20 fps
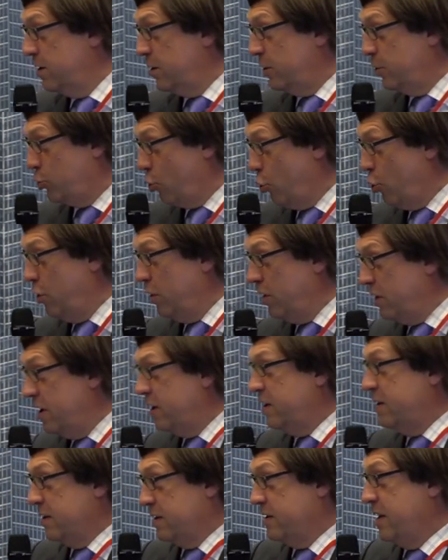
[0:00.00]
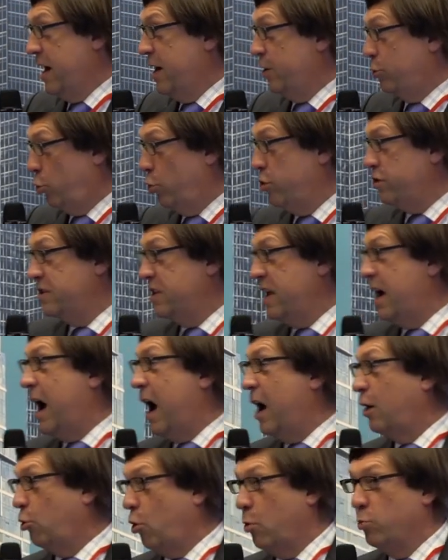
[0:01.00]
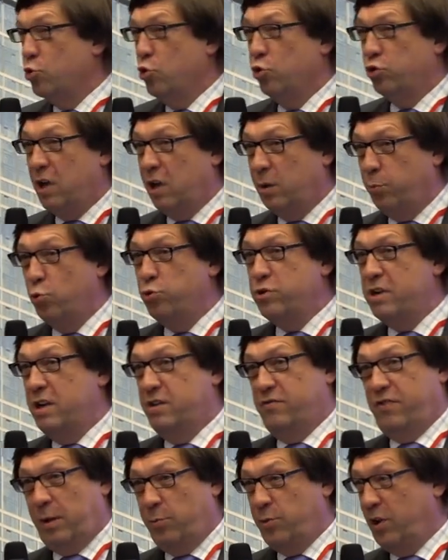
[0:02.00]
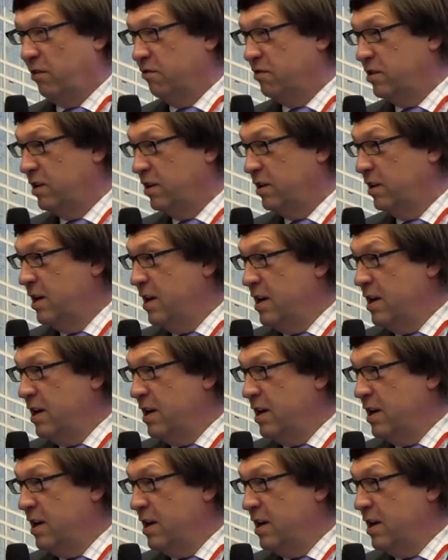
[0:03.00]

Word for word: кто их не знает, то есть на огромную толпу неинформированных.